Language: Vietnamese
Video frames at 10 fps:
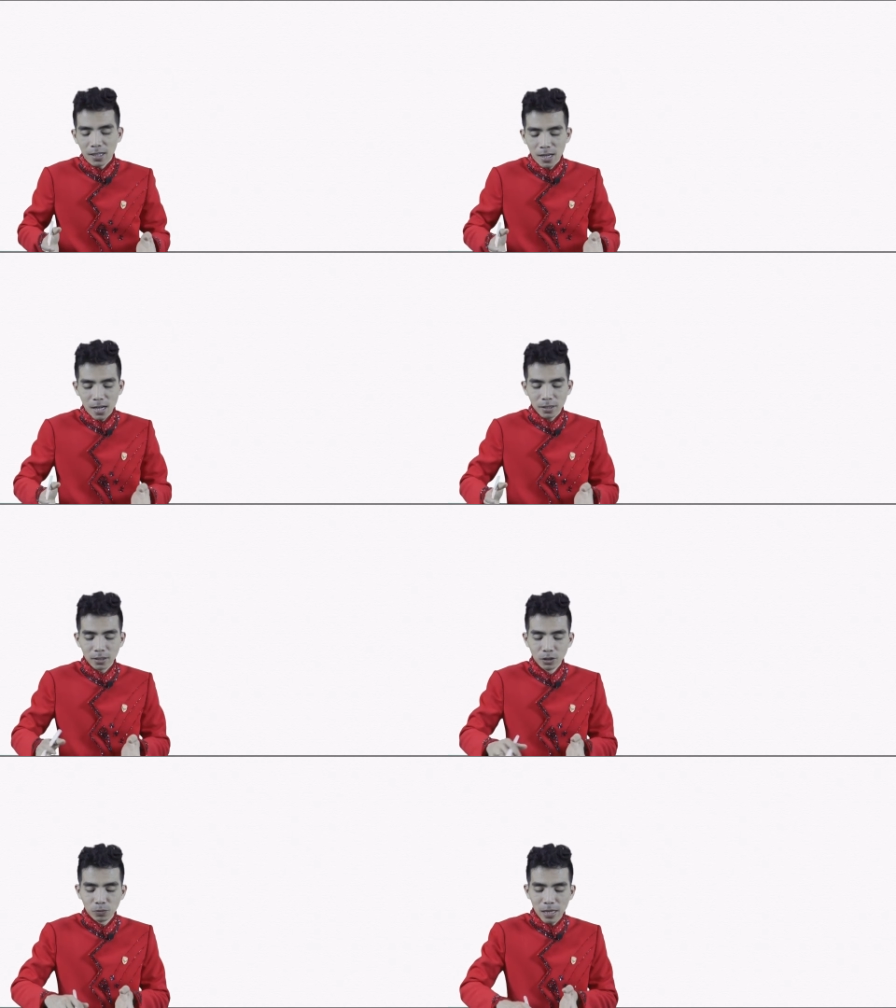À,
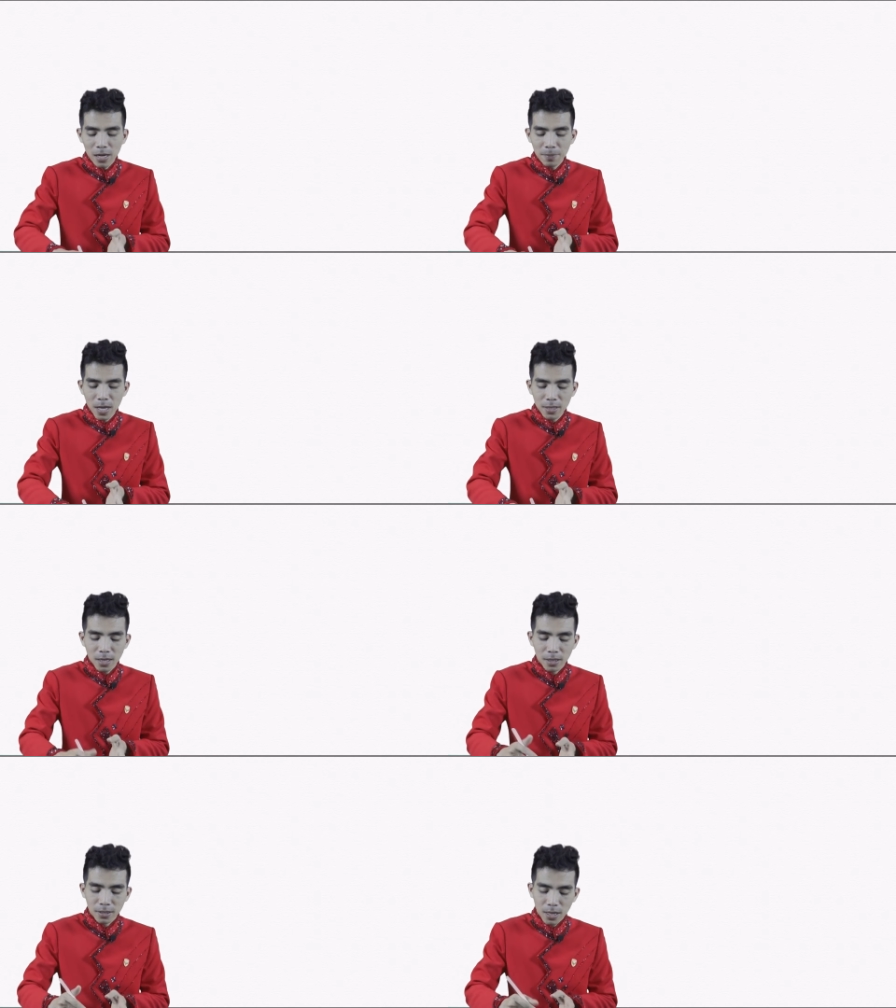như chúng ta đã biết
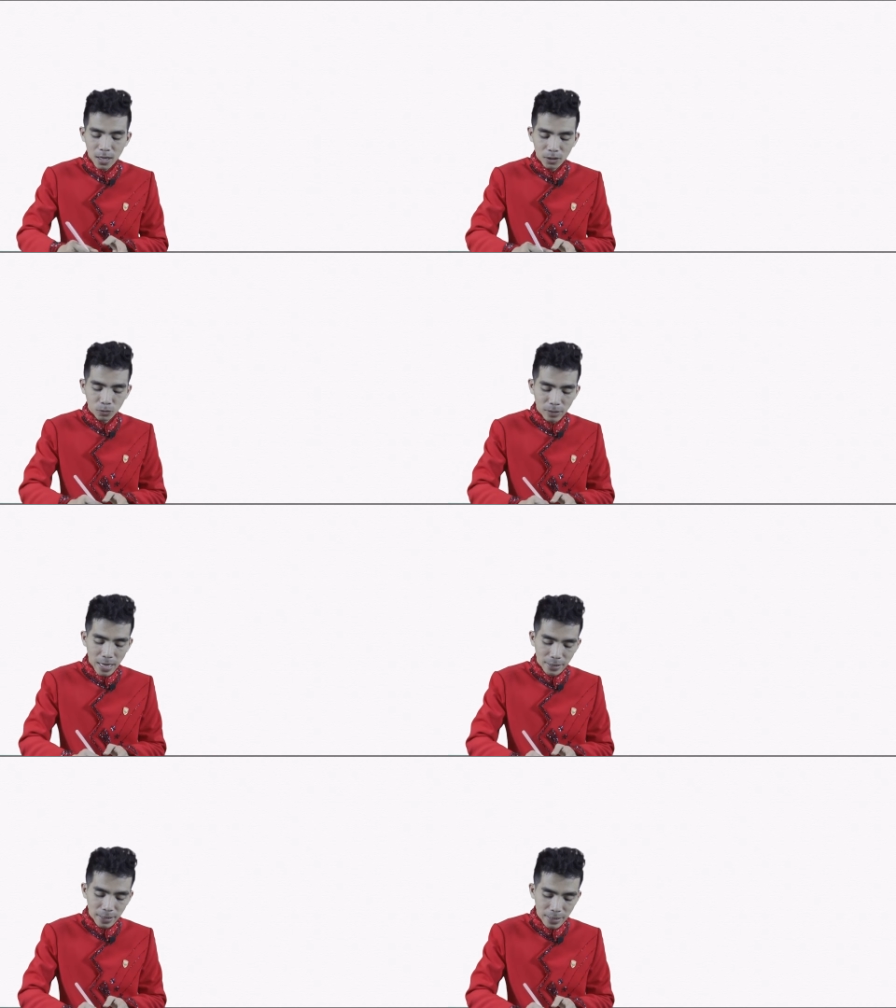rằng là gì ạ? Chúng
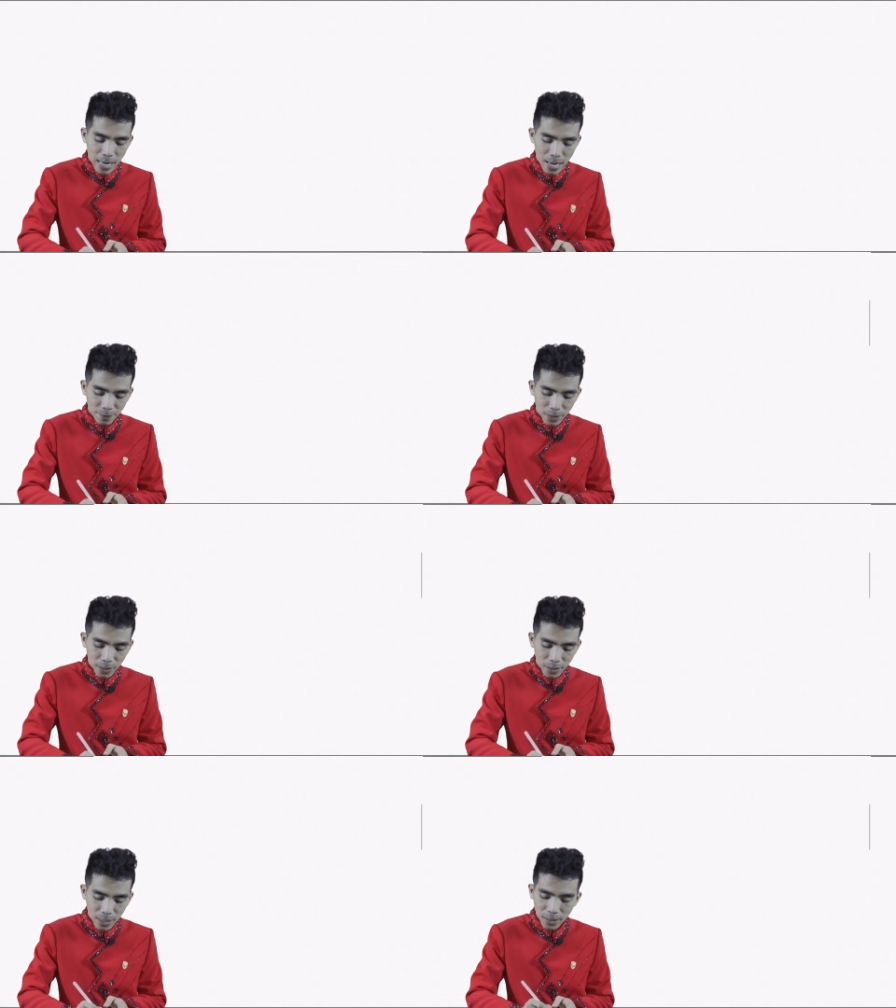ta sinh ra và
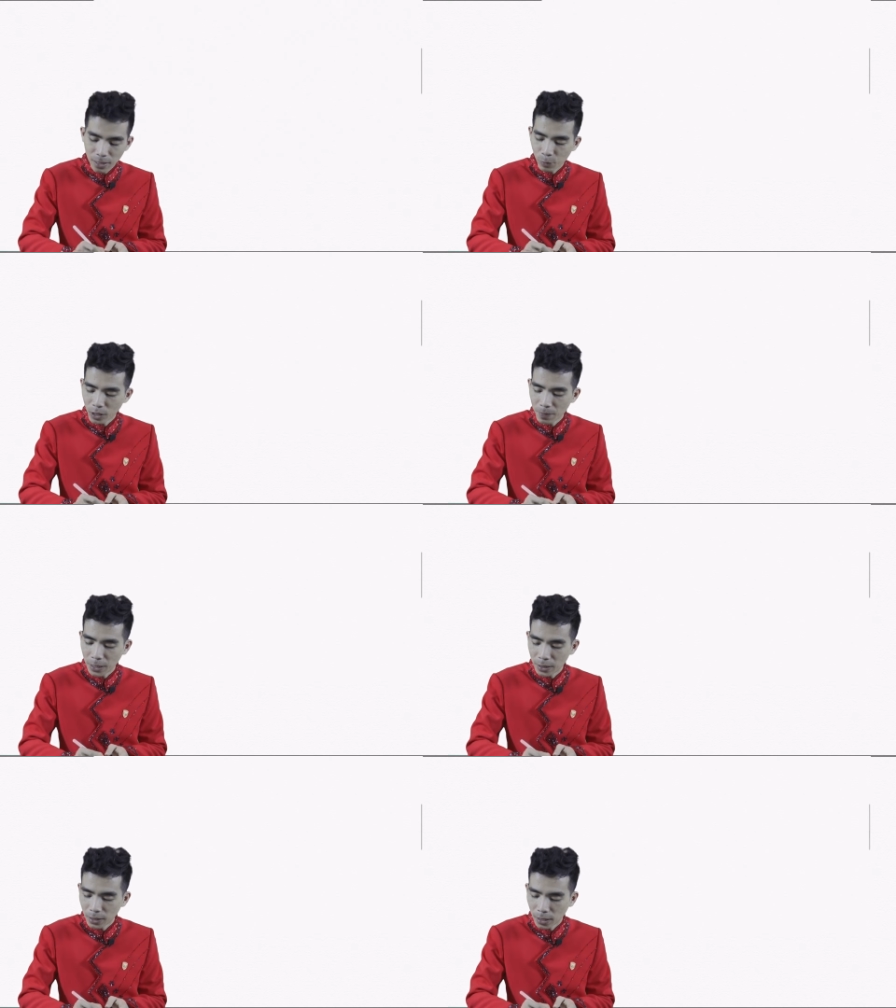lớn lên là một người
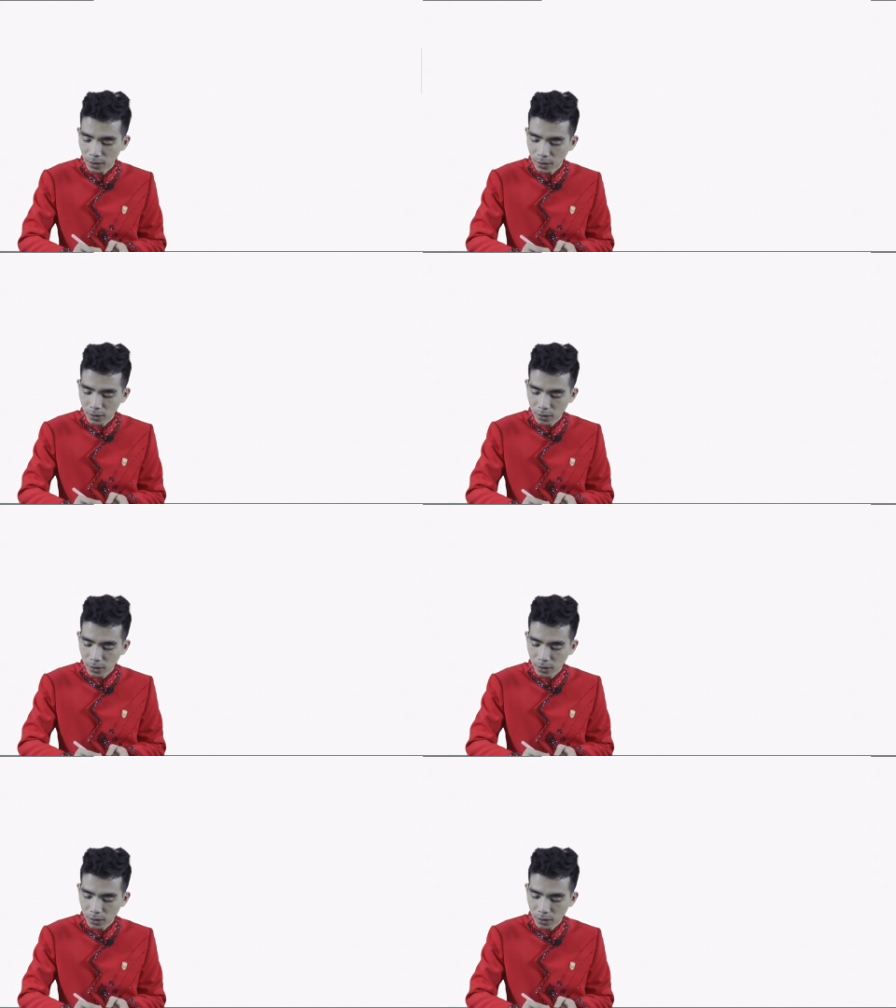bình thường.